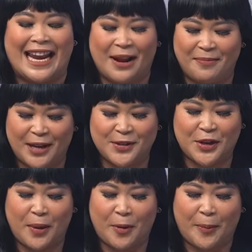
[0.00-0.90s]
Dan beliau
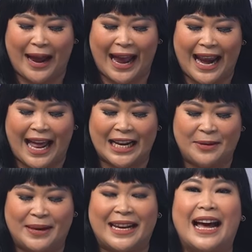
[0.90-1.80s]
juga merupakan
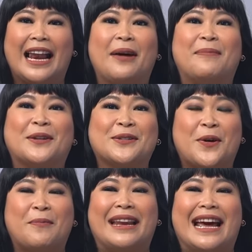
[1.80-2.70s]
ahli bedah
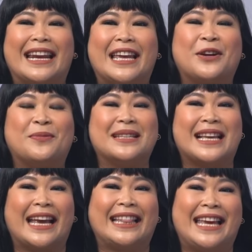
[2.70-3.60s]
laparoskopi dari Rumah
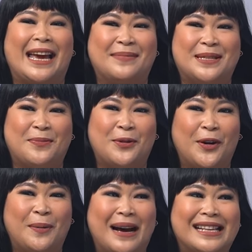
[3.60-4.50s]
Sakit IMC
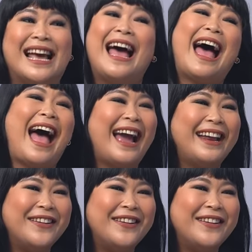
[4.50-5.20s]
Pulau Mas. Hai